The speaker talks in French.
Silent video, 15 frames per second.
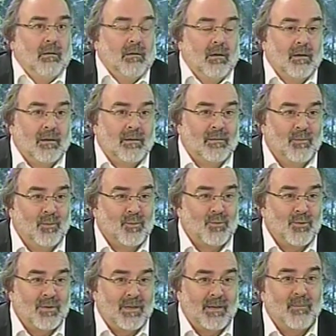Ah, mon
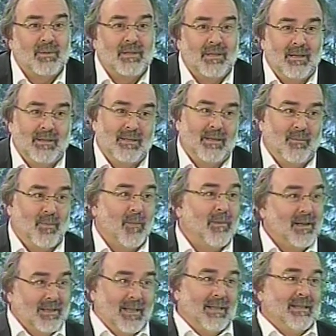Dieu, c'est pas
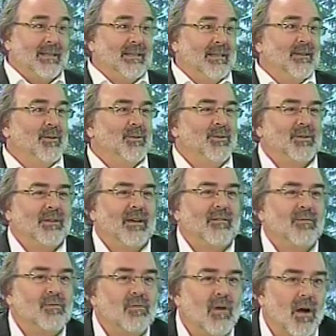mal d'années de,
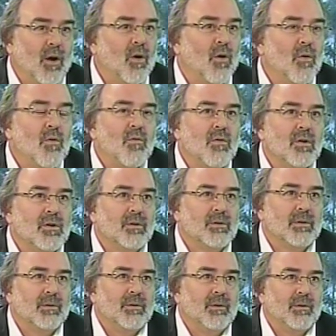travaux. En gros,
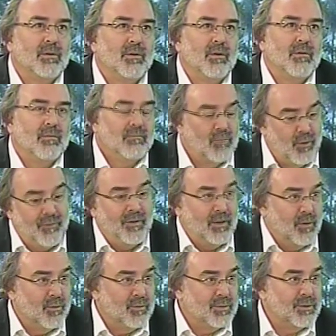euh, le,
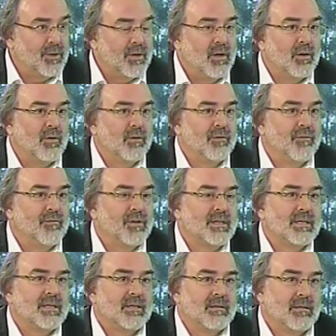fil conducteur, encore une fois,
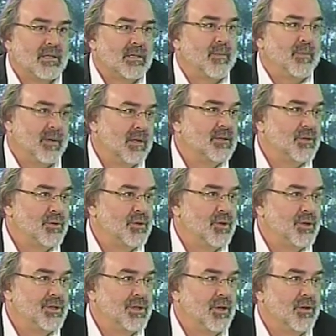ça s'appelle la
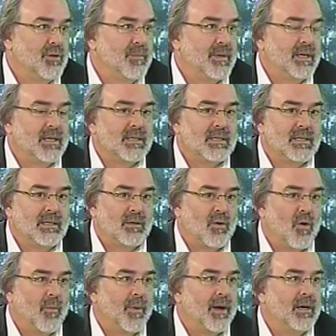sociologie économique, essayer de
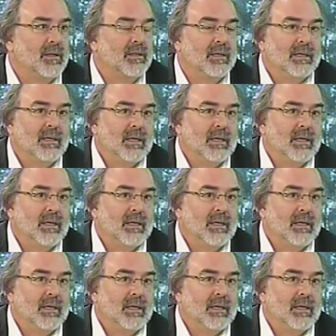comprendre